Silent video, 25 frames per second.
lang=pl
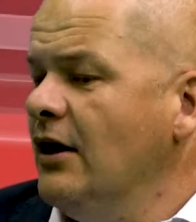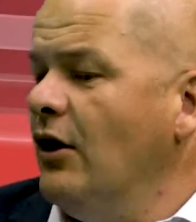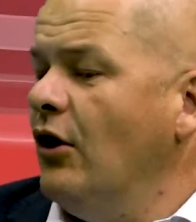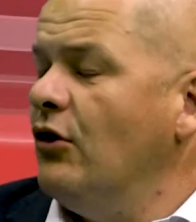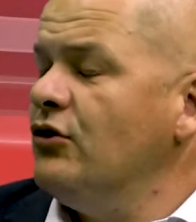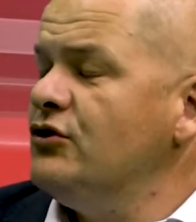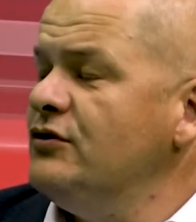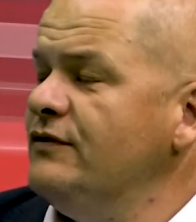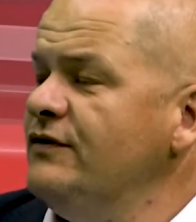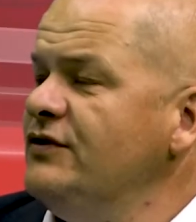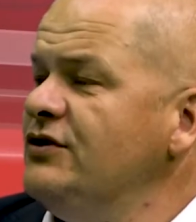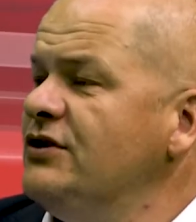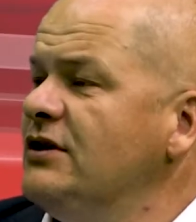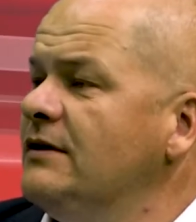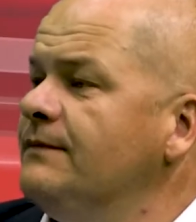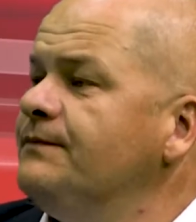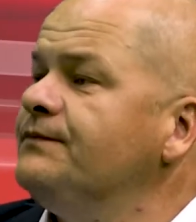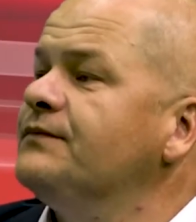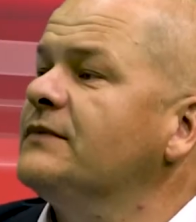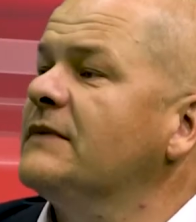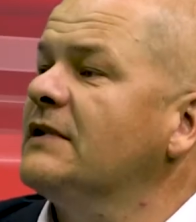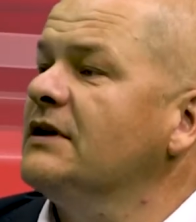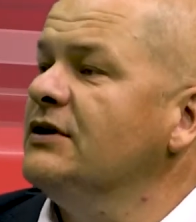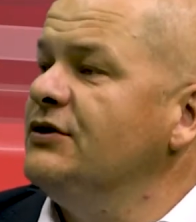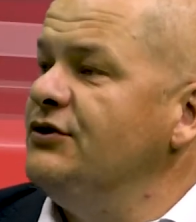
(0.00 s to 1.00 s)
Oczywiście
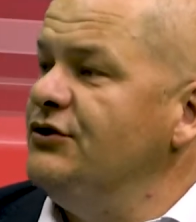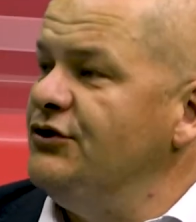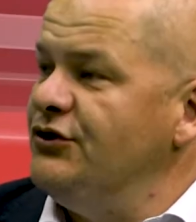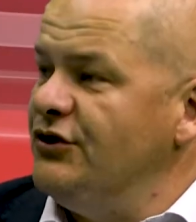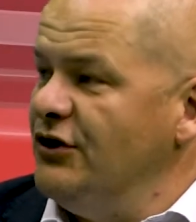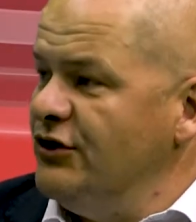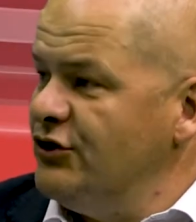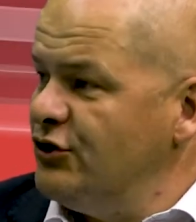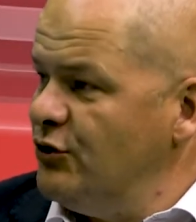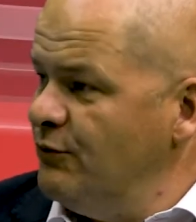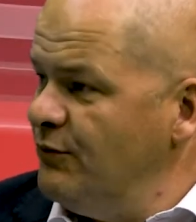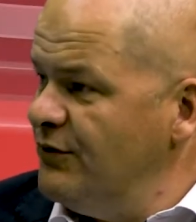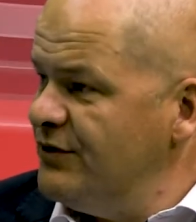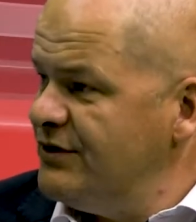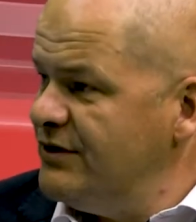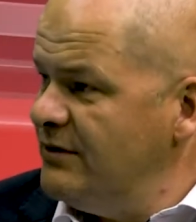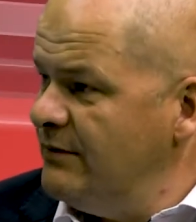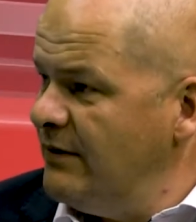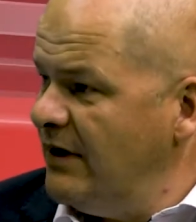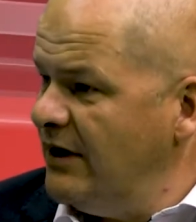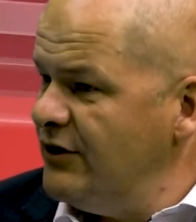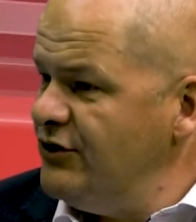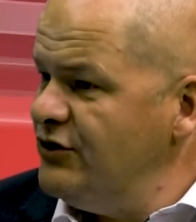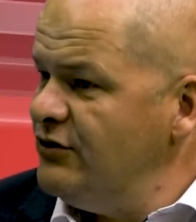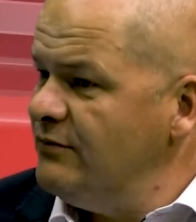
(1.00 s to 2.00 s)
dzisiaj sobie z tym
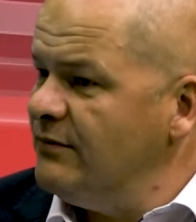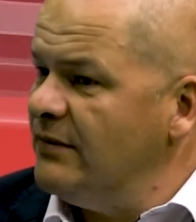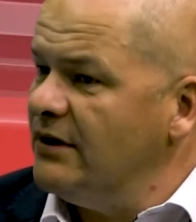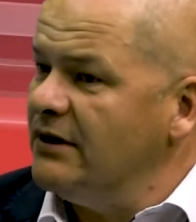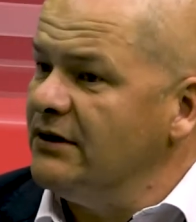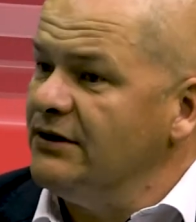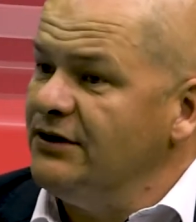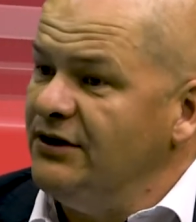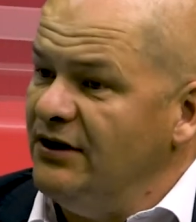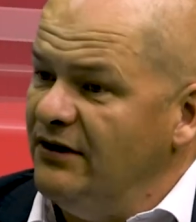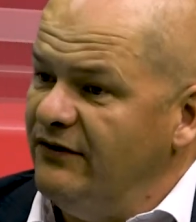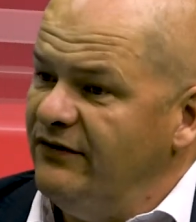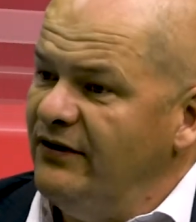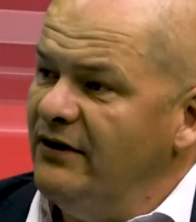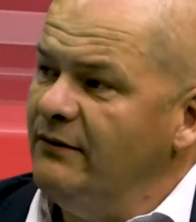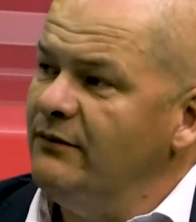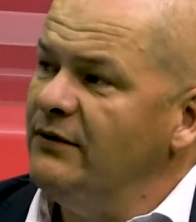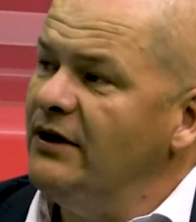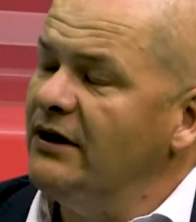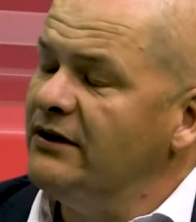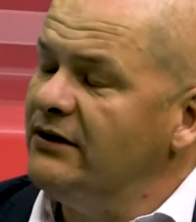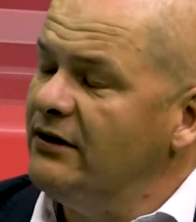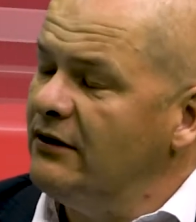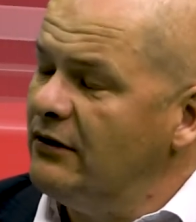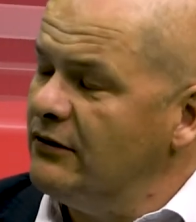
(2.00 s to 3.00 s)
radzimy. Nie wiemy,
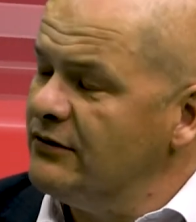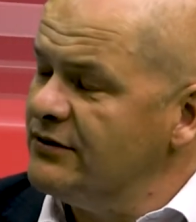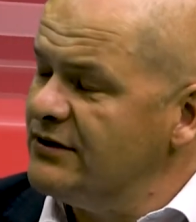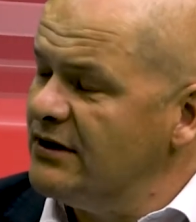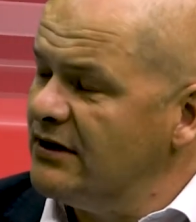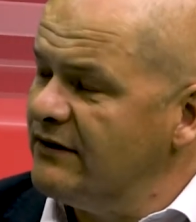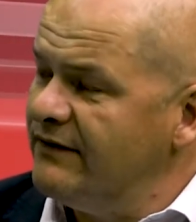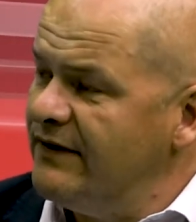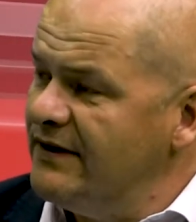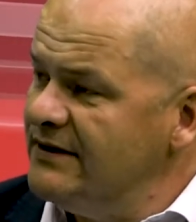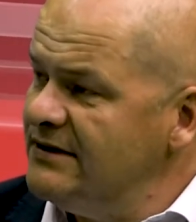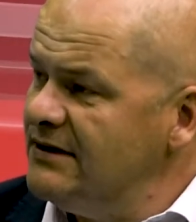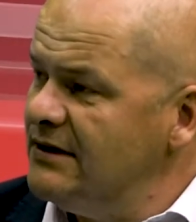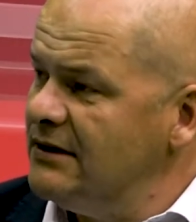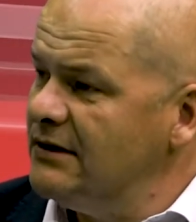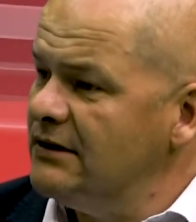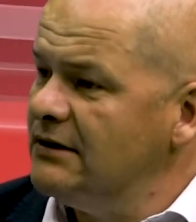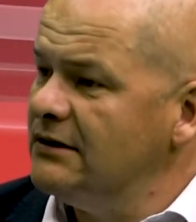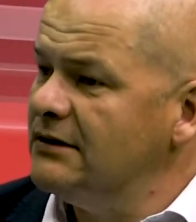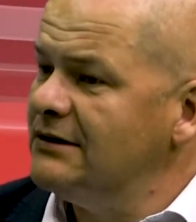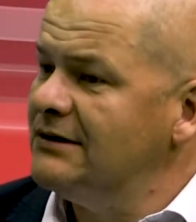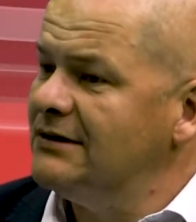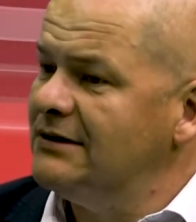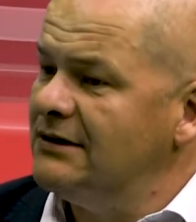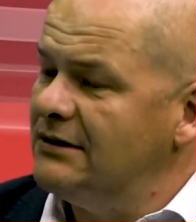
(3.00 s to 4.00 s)
jakie konsekwencje
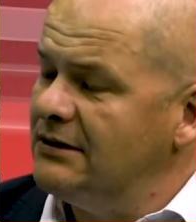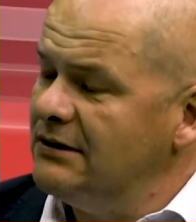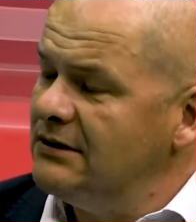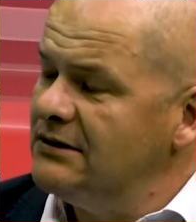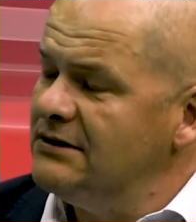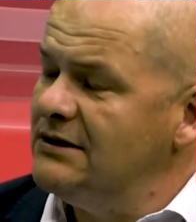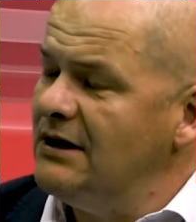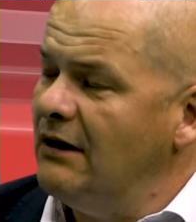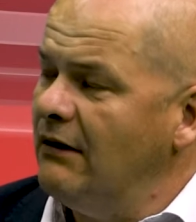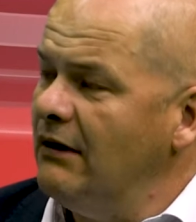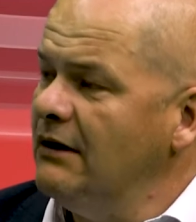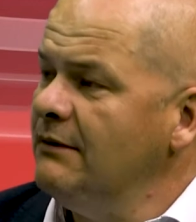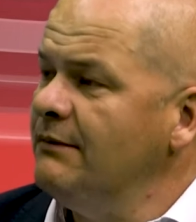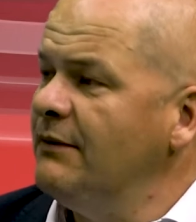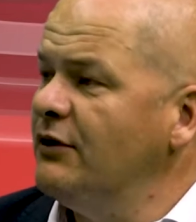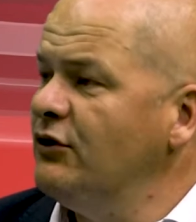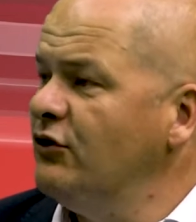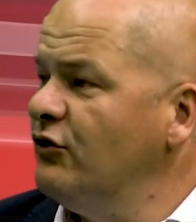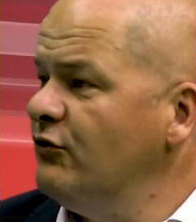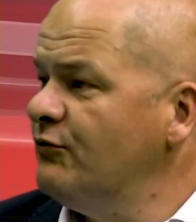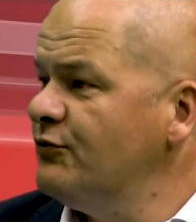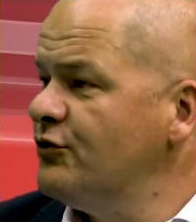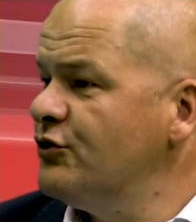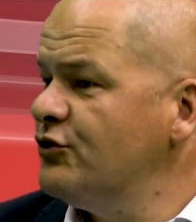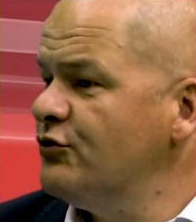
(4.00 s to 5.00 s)
tych działań
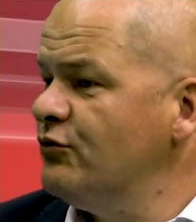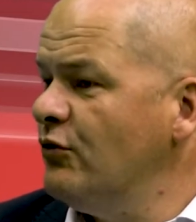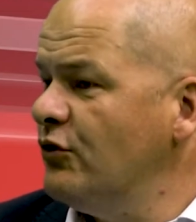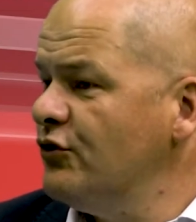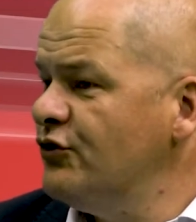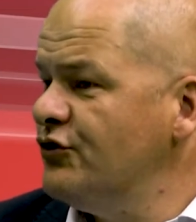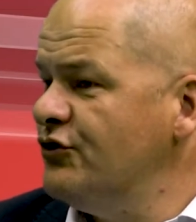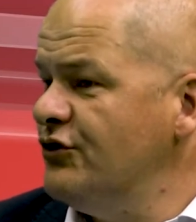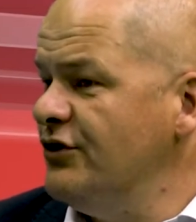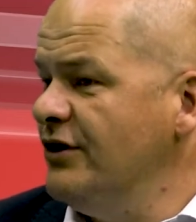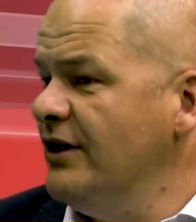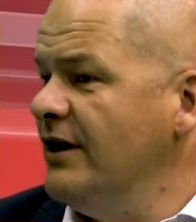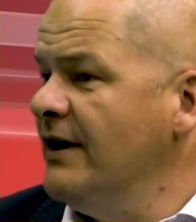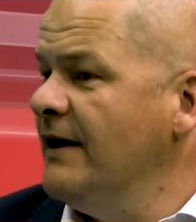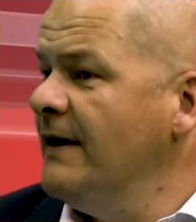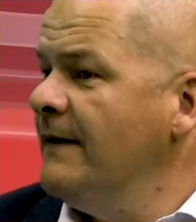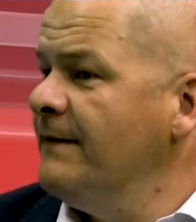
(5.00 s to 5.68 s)
będą w przyszłości.